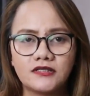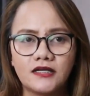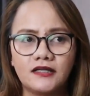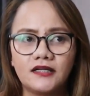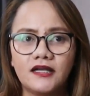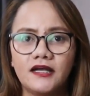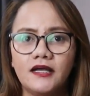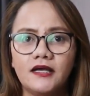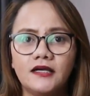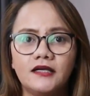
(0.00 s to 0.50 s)
And
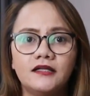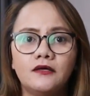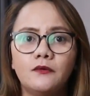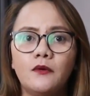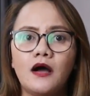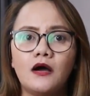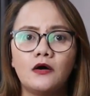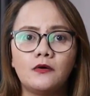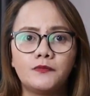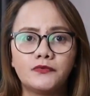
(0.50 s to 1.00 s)
kaya
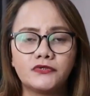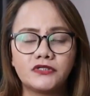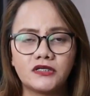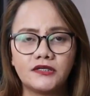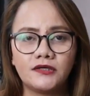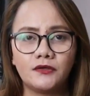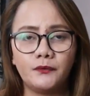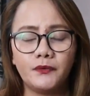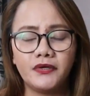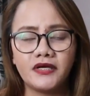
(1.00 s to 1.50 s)
ginawa ko po
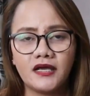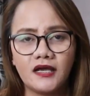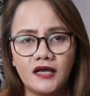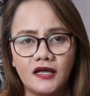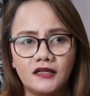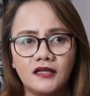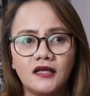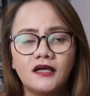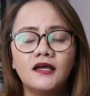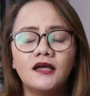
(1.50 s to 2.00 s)
siya ng
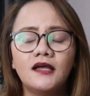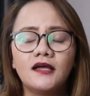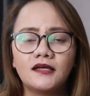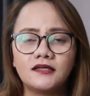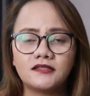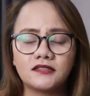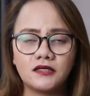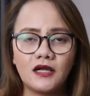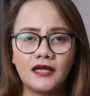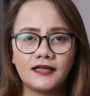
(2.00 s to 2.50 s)
weekend
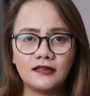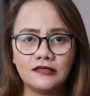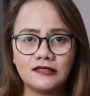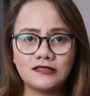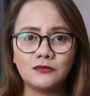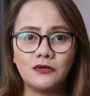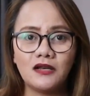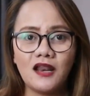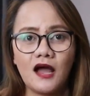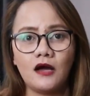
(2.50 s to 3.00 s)
kasi at
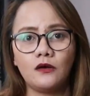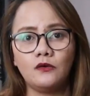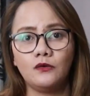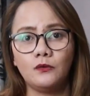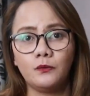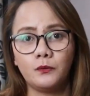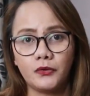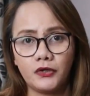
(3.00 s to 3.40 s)
least wala akong